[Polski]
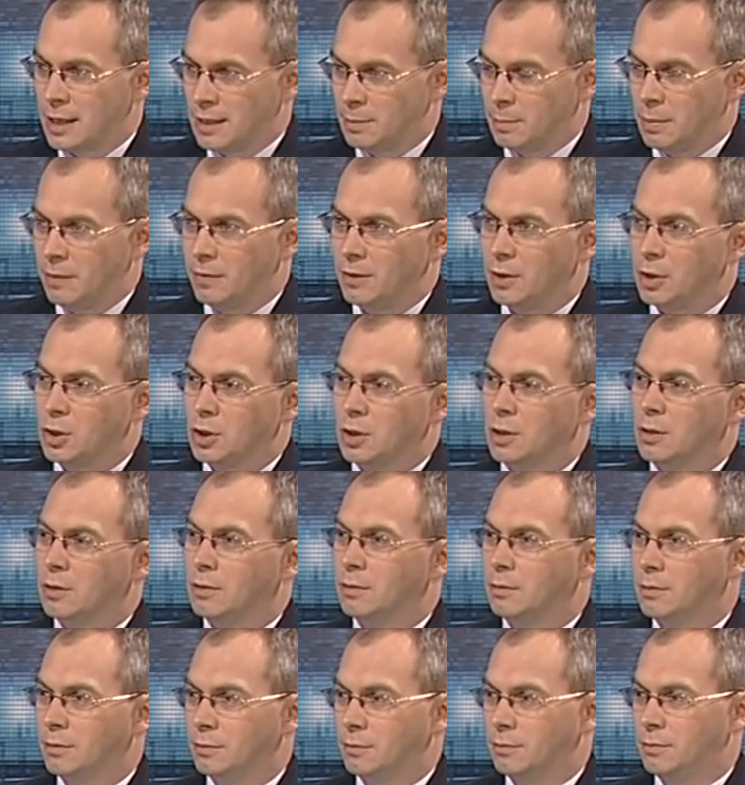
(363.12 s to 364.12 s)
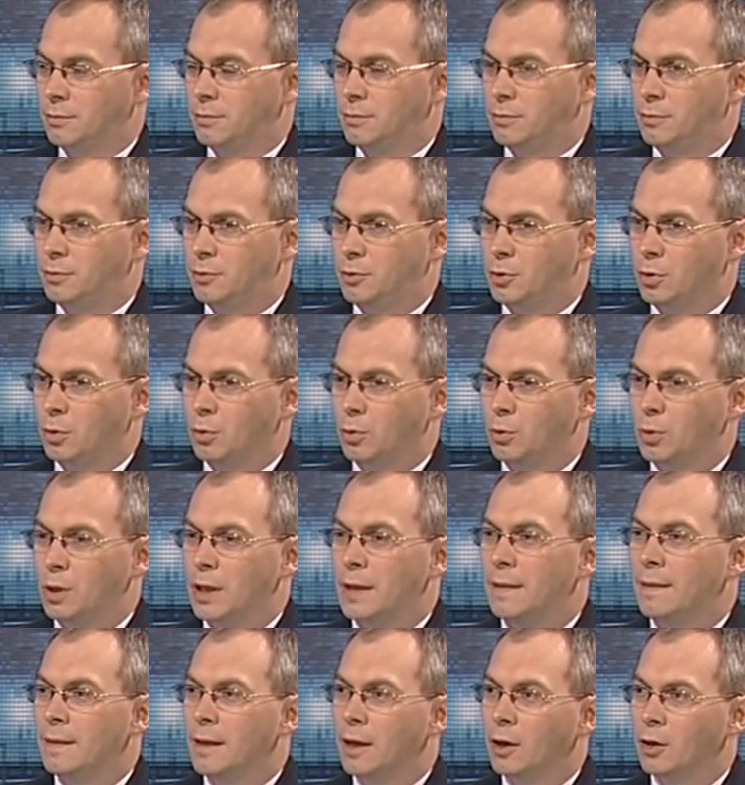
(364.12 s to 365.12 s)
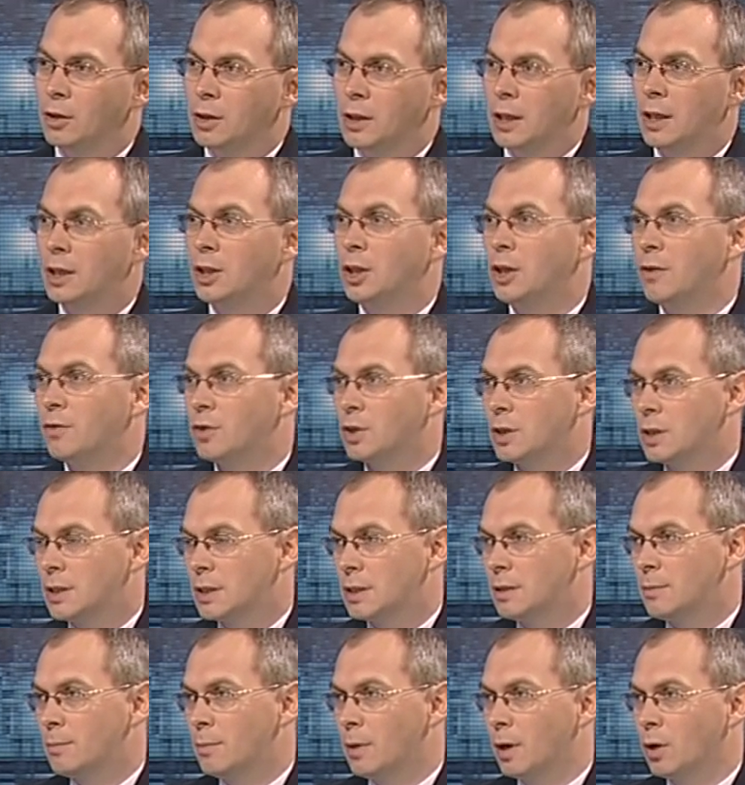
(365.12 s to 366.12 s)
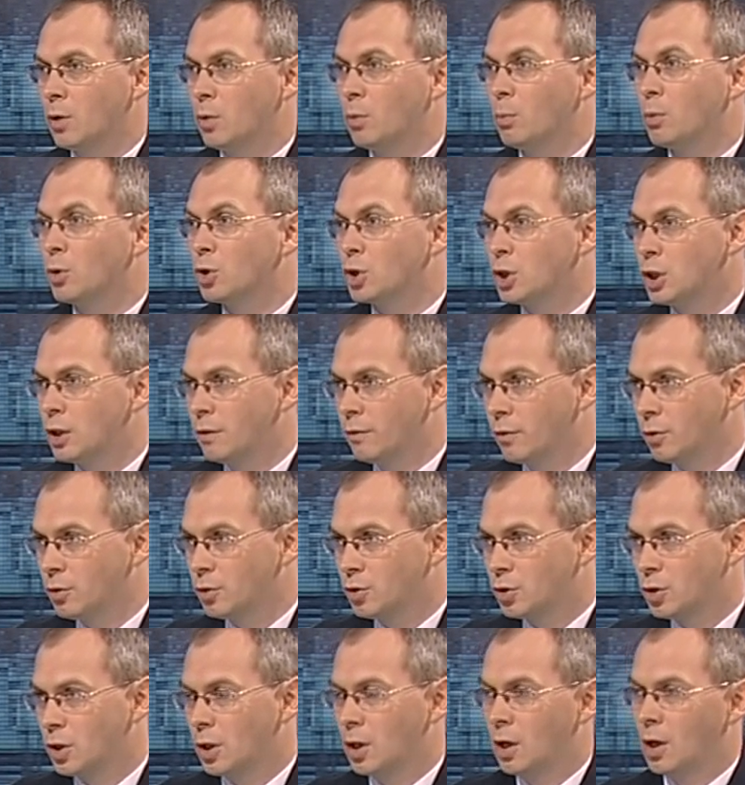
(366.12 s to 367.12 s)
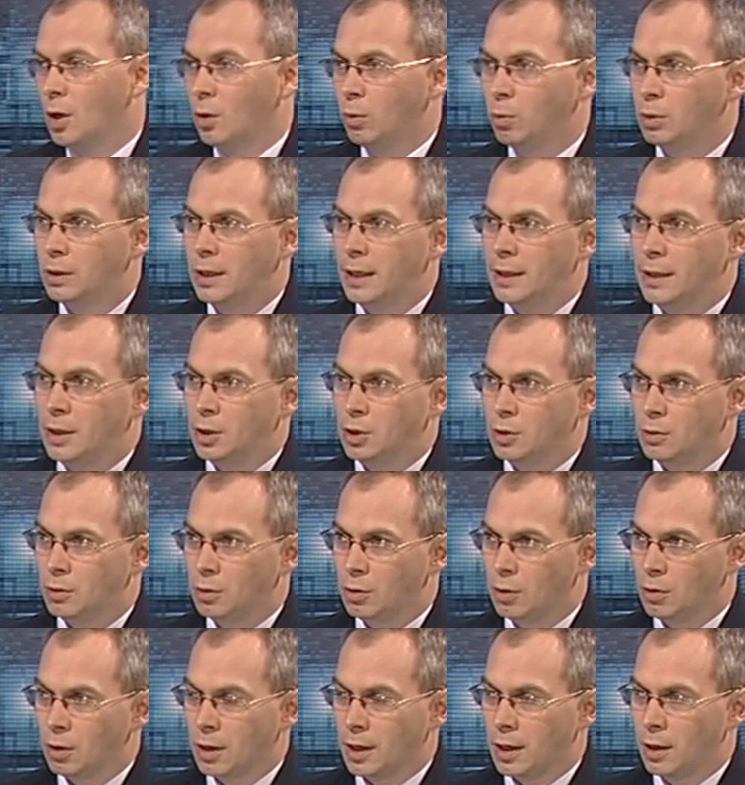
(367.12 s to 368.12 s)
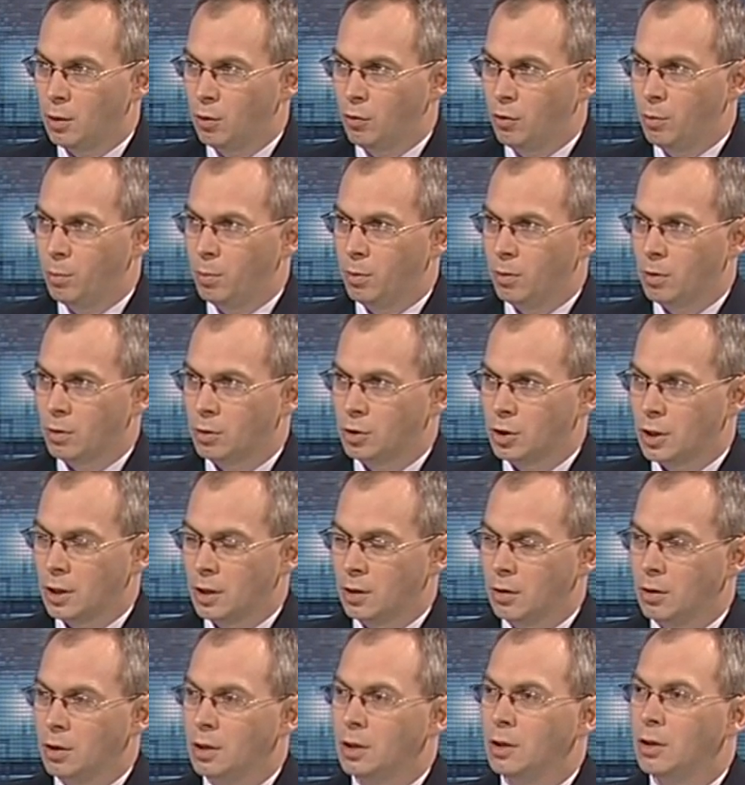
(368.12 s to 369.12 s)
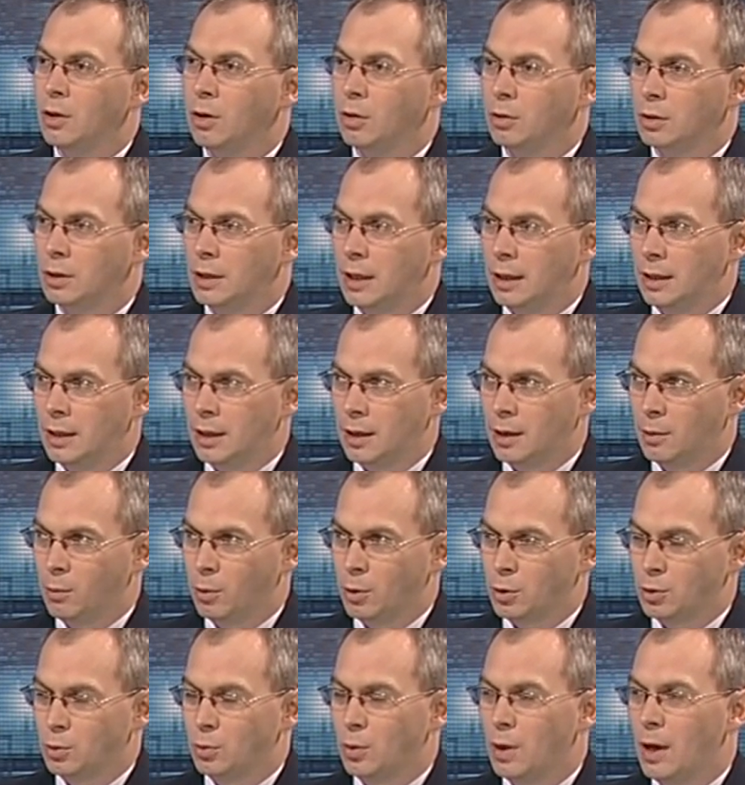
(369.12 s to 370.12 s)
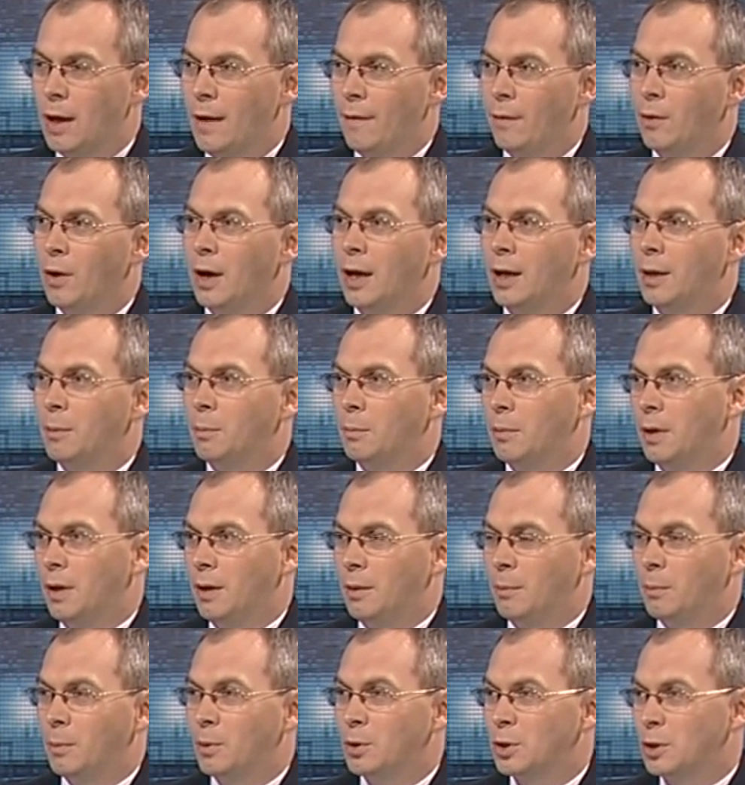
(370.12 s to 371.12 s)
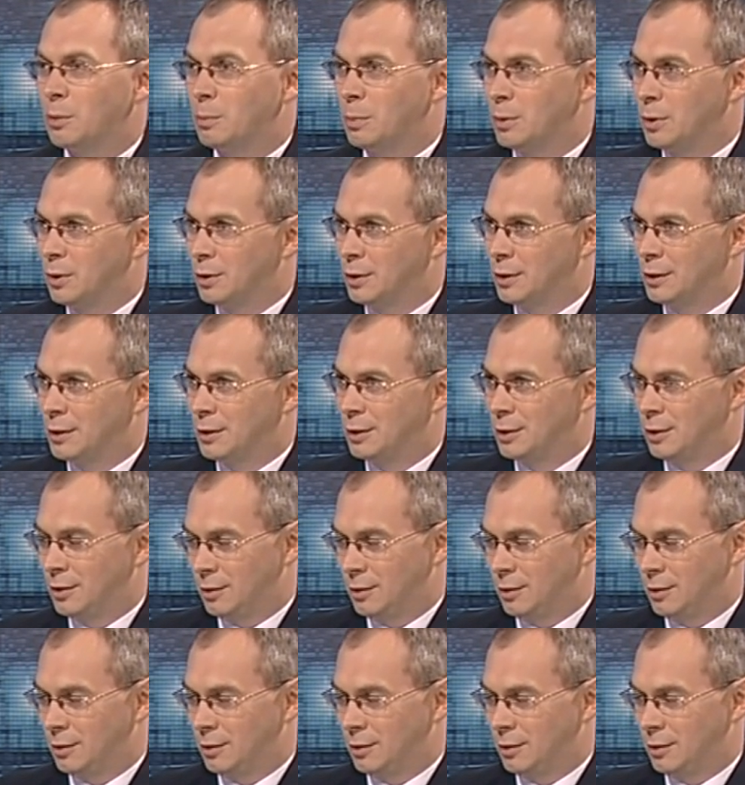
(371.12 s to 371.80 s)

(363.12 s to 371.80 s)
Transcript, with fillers: czas, prawda, że w ciągu jednego dnia nie wszyscy mają możliwość udania się do lokalu wyborczego i oddania głosu. No ale może być